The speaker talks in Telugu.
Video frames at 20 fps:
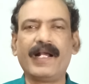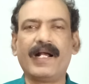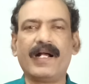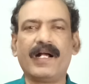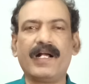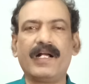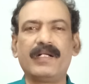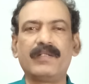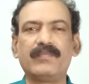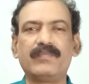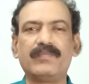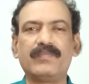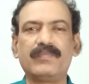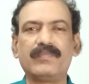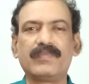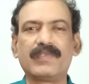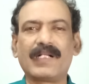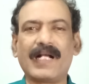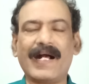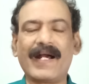ఇక
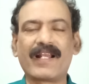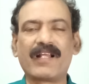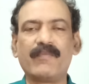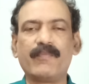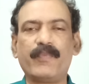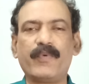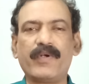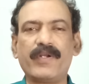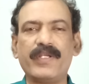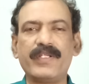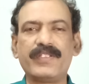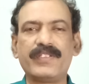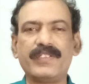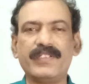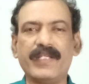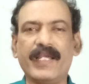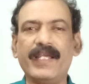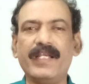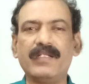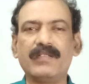కారంపూడి
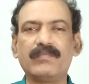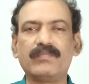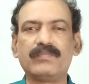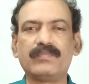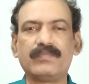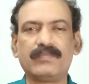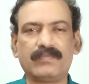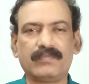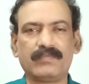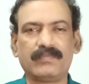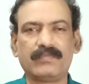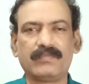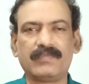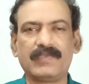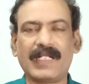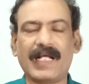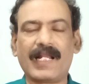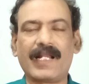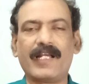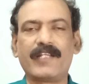సిఐ
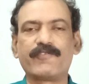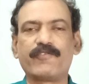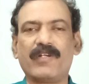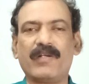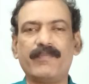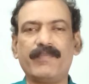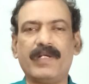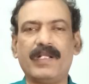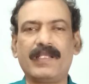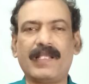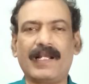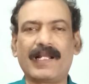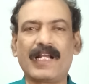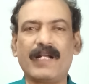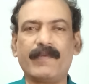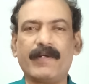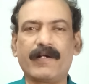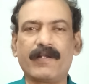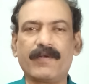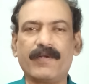నారాయణ స్వామి మీద
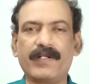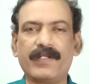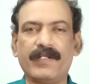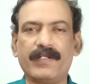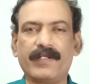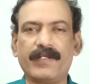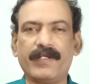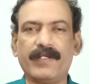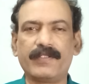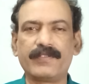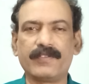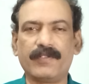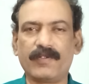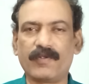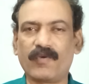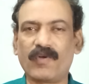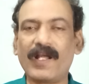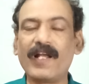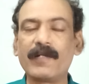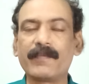తలకా బాగలు పెట్టిన
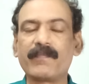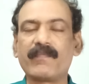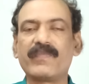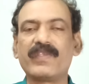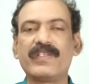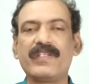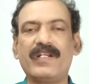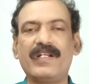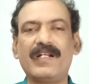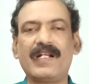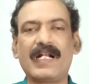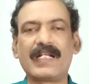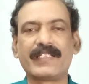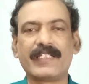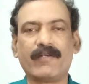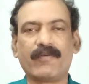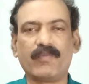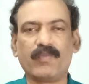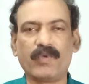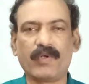కేసులో కూడా త్రీ నాట్
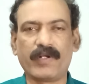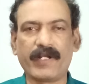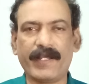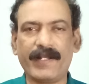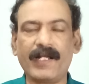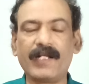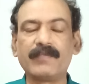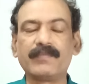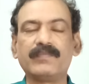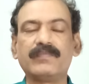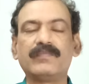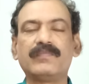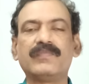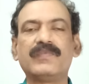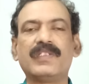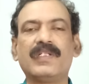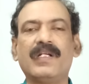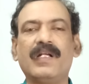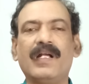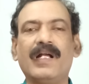సెవెన్ బుక్ అయినా
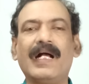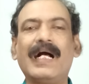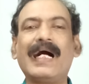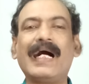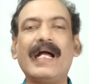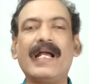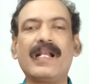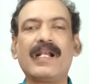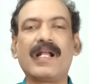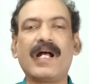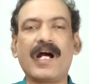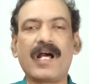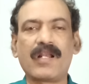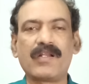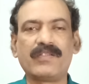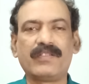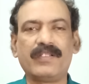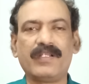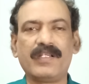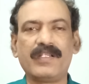ఆయన
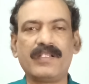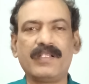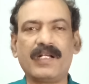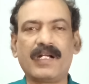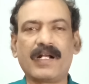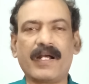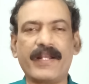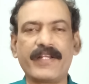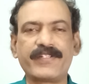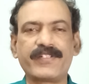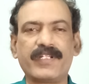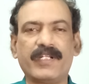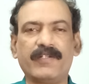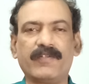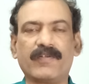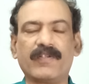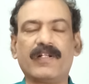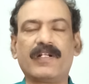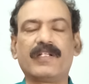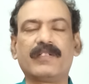ఆరో తేదీ దాకా అరెస్ట్
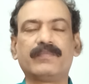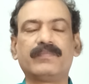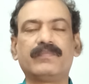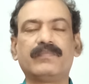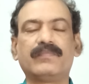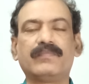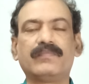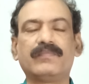చేయకూడదట